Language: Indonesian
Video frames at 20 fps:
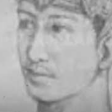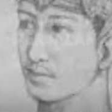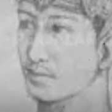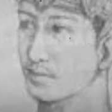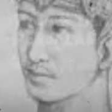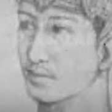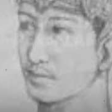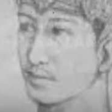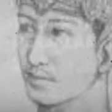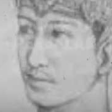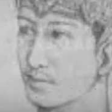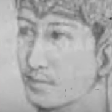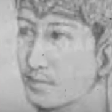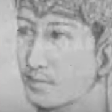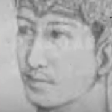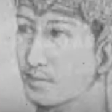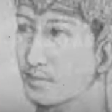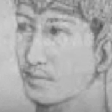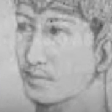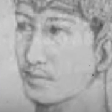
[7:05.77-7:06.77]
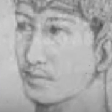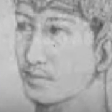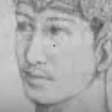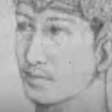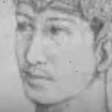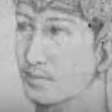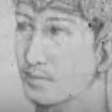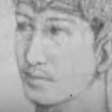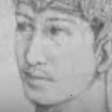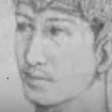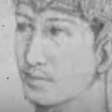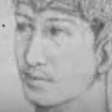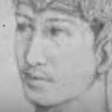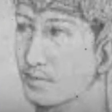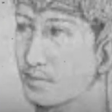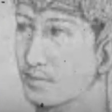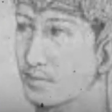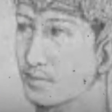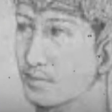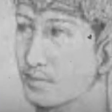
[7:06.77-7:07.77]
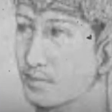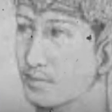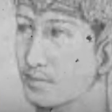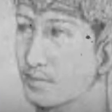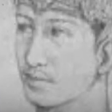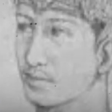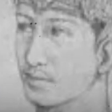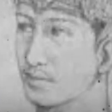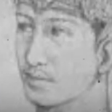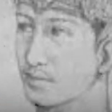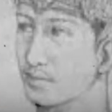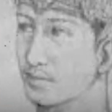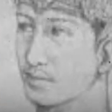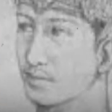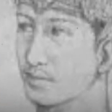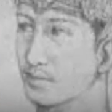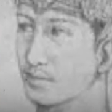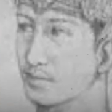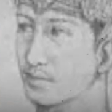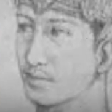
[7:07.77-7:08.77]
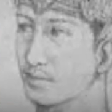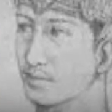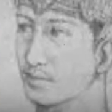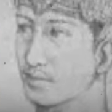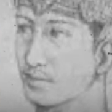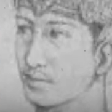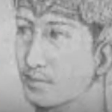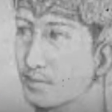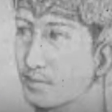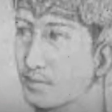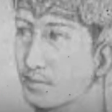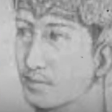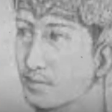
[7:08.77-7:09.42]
Hal itu terjadi ketika Kerajaan Demak menyerang